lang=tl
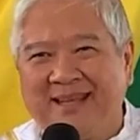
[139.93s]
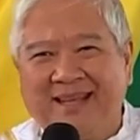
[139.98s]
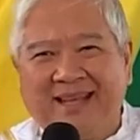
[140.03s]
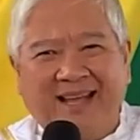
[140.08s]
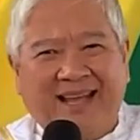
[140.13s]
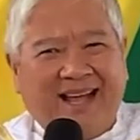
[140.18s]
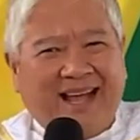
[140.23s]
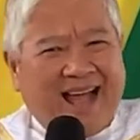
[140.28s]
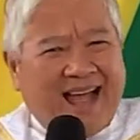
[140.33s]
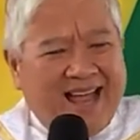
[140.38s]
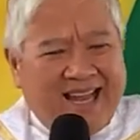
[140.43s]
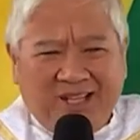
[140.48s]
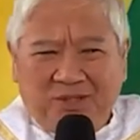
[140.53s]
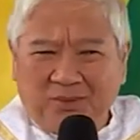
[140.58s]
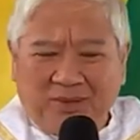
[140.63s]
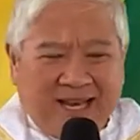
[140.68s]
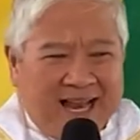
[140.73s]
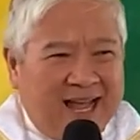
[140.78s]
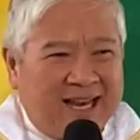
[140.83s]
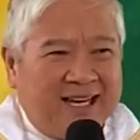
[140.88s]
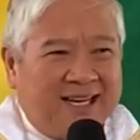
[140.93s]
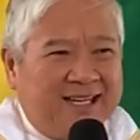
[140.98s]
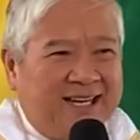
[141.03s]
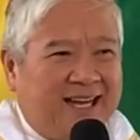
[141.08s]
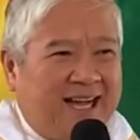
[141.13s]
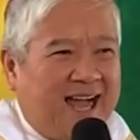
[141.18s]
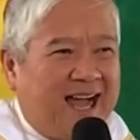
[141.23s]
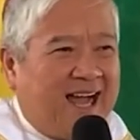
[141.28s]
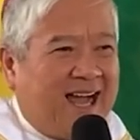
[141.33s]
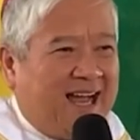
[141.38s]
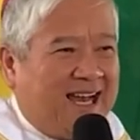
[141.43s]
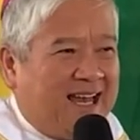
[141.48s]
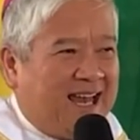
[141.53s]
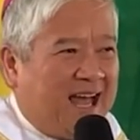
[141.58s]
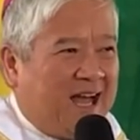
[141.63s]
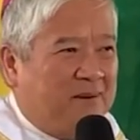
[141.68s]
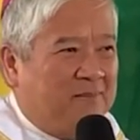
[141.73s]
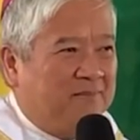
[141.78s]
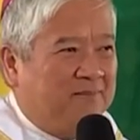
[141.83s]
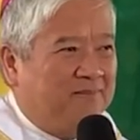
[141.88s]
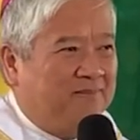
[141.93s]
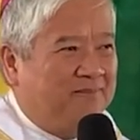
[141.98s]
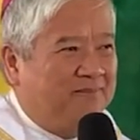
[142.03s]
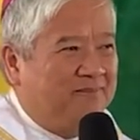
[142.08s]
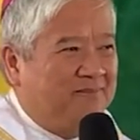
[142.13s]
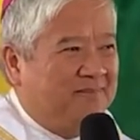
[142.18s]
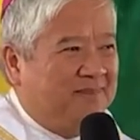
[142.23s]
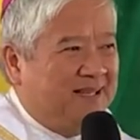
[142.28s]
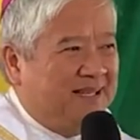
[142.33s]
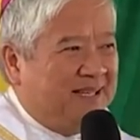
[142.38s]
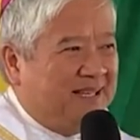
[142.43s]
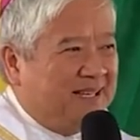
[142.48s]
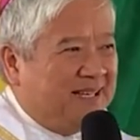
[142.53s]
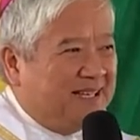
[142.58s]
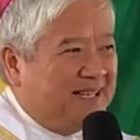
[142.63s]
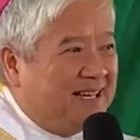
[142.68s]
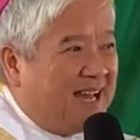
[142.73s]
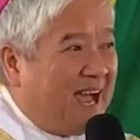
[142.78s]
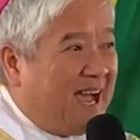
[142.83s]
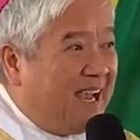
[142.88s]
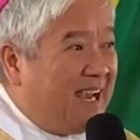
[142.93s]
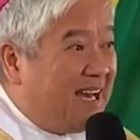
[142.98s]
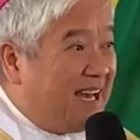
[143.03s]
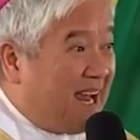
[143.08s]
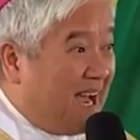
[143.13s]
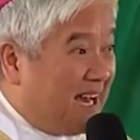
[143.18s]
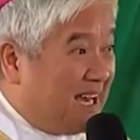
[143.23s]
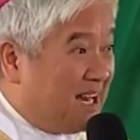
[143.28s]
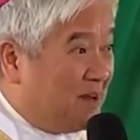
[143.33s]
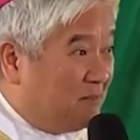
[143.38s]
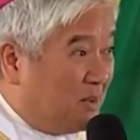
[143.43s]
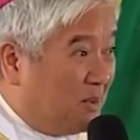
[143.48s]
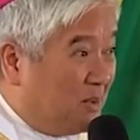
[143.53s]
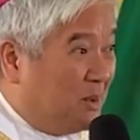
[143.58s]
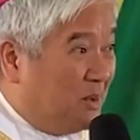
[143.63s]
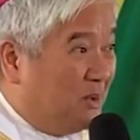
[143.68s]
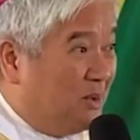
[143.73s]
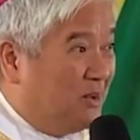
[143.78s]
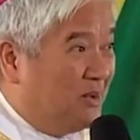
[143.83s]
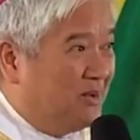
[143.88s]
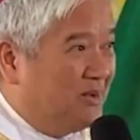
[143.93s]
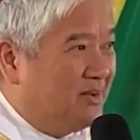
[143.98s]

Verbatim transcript: Kahit wala nang nakakaalam, dahil alam mo,